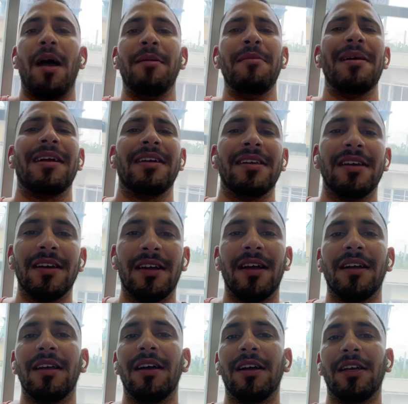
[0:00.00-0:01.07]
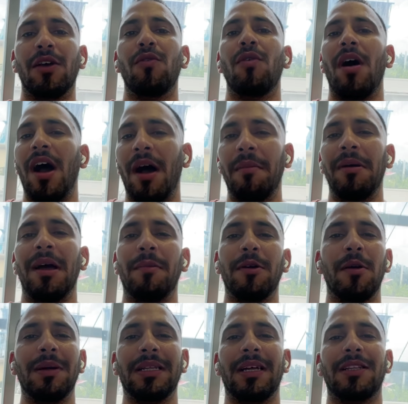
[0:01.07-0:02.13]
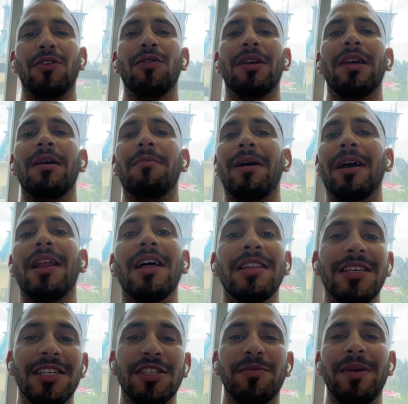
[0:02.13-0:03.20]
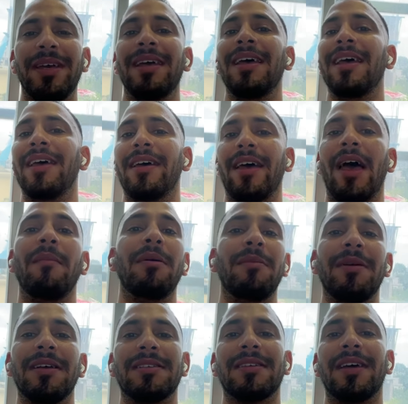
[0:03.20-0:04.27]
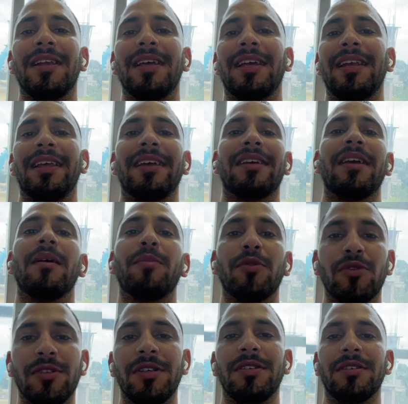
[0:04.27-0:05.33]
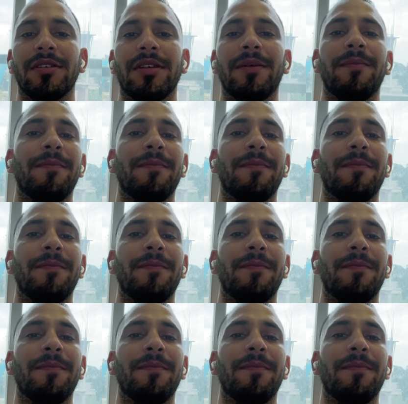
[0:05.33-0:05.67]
अभी मैं कटिंग करा के आ गया हूँ अब मैं आपको बताता हूँ कि बांग्लादेश में एम करने के लिए क्या प्रोसीजर है